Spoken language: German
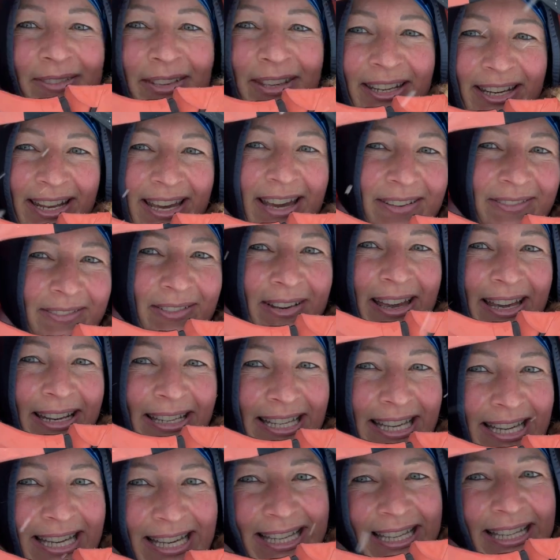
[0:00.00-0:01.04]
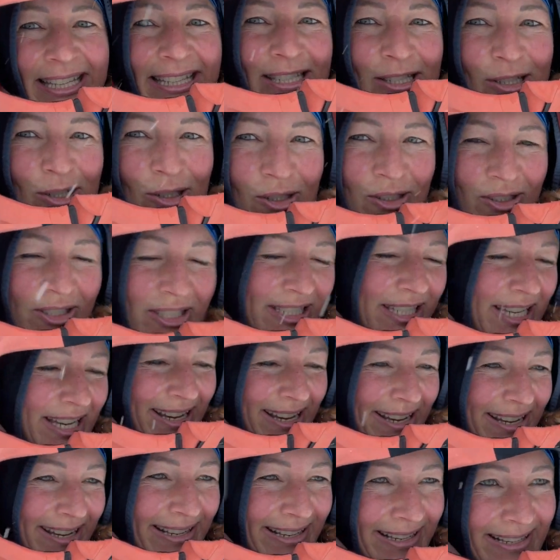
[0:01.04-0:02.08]
Wieder weiter Richtung
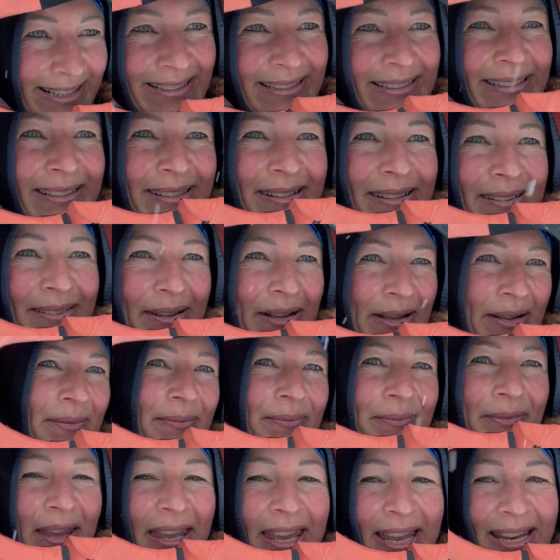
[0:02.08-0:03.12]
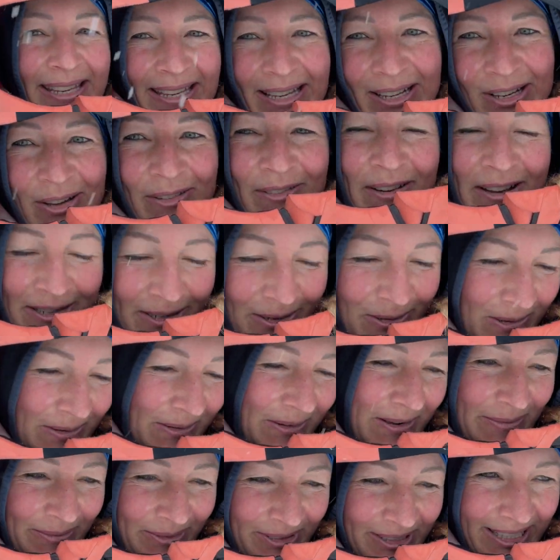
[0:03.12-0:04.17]
Tal. Ich hätte ja noch weiter
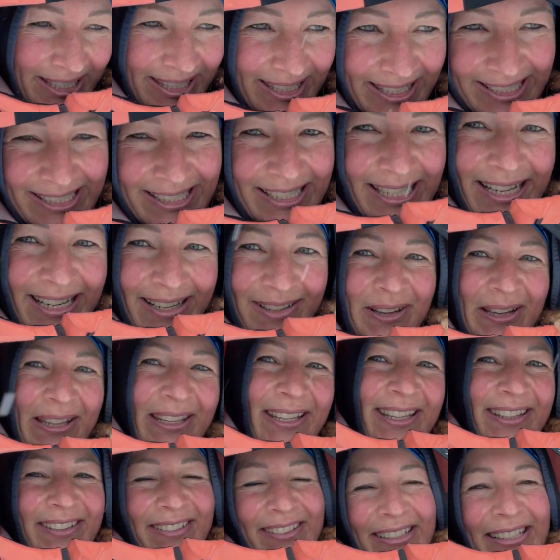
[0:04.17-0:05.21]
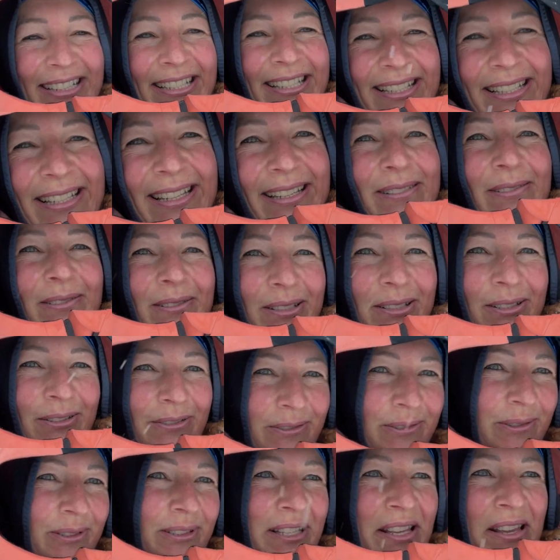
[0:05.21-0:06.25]
hoch muss ich gestehen, aber irgendwann ist genug zu
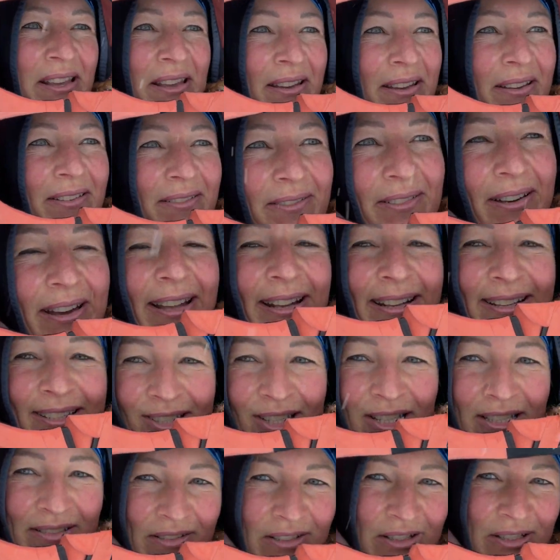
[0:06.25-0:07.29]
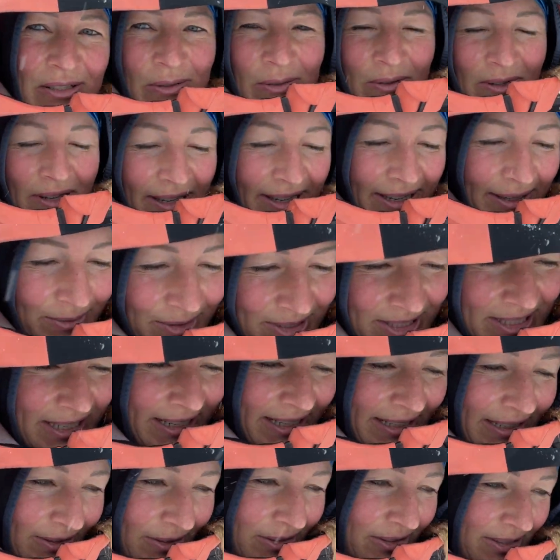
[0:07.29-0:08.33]
Fuß, weil sonst wird es dunkel. Ich muss ja
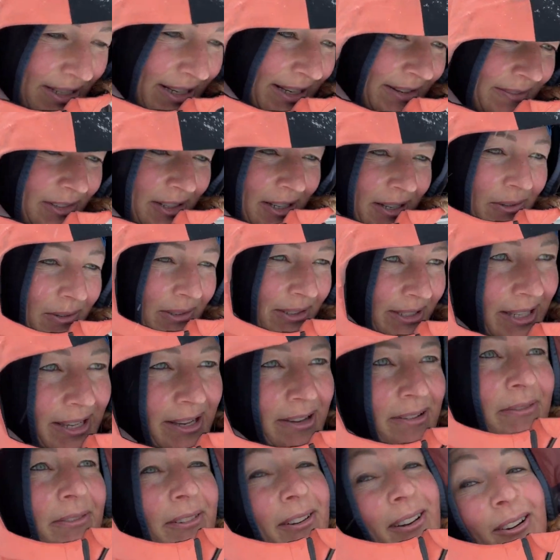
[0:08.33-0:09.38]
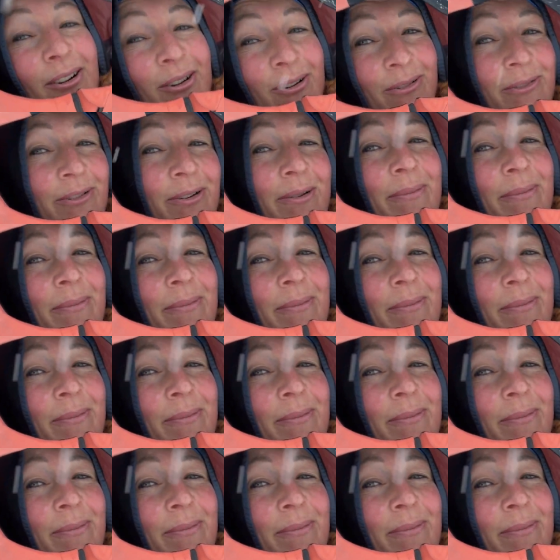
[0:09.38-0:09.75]
genauso lang wieder runter wie rauf.